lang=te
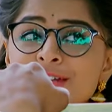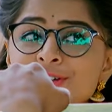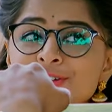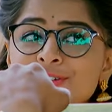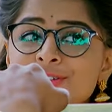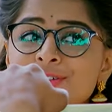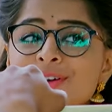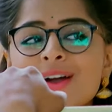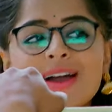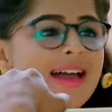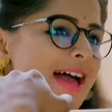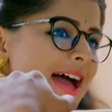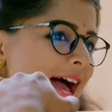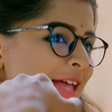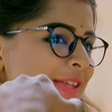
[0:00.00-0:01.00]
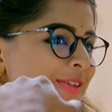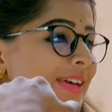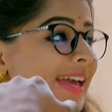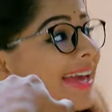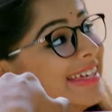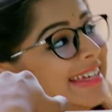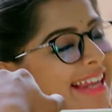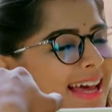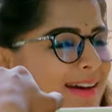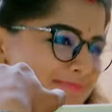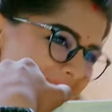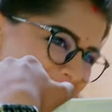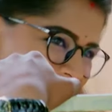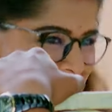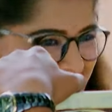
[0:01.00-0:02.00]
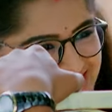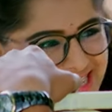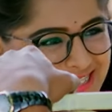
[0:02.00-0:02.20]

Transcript: వెళ్తాను అందుకే ఇలా ప్లాన్